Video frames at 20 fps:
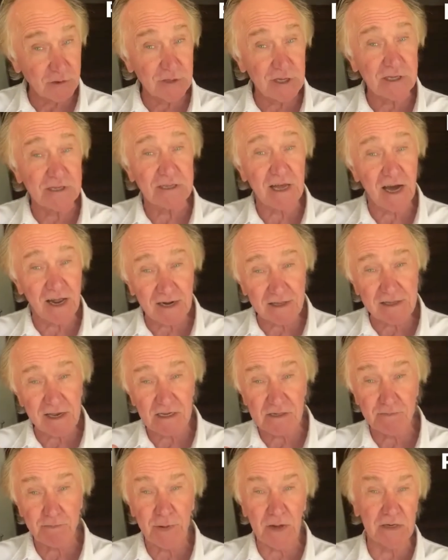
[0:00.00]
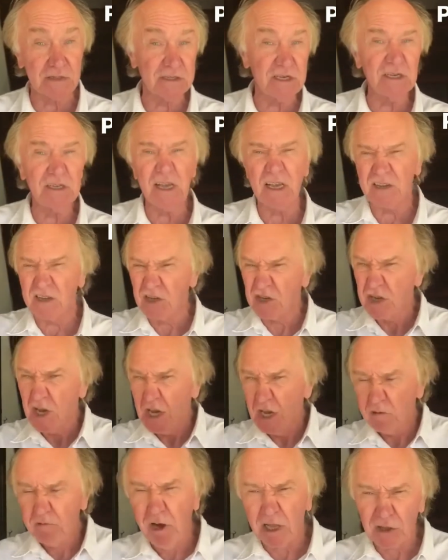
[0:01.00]
de tarde, a partir das
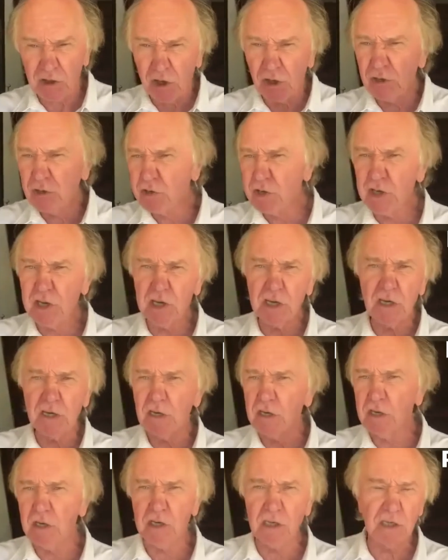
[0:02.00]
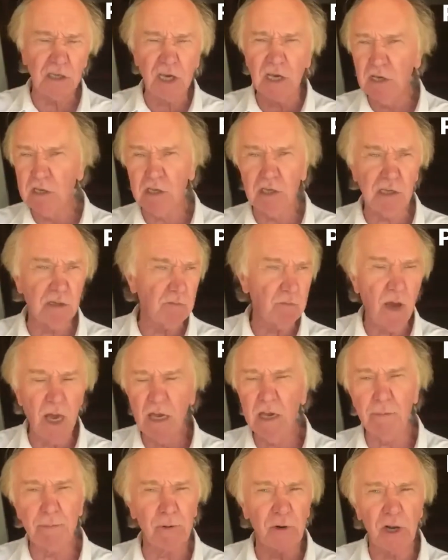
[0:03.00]
14 e
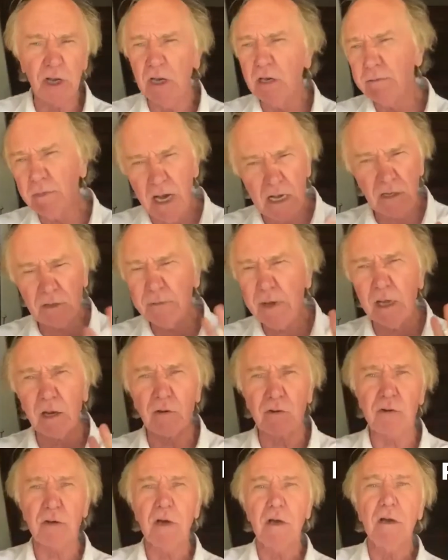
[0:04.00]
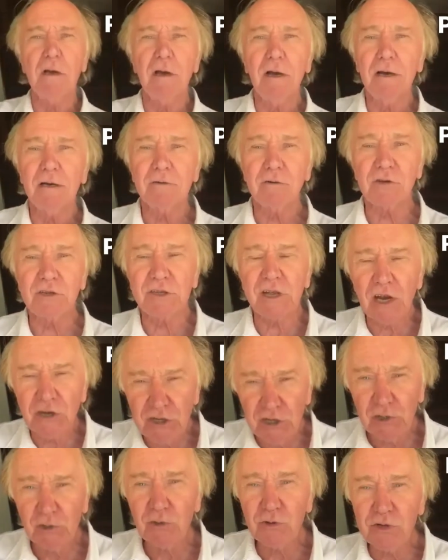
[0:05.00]
meia por aí, mais ou menos. Os três
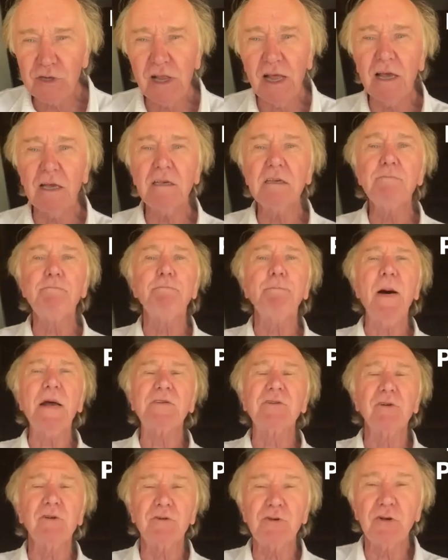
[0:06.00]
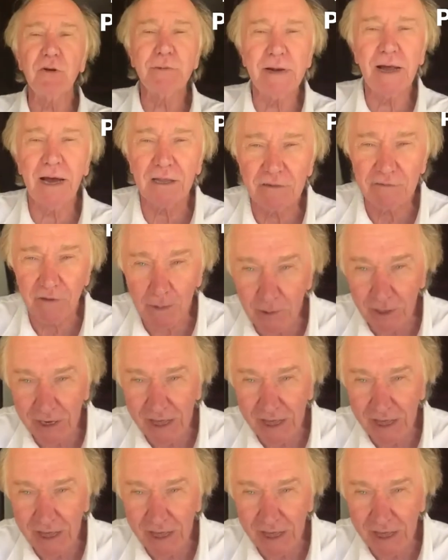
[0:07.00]
chirus lá em Passo do Sobrado. Vamos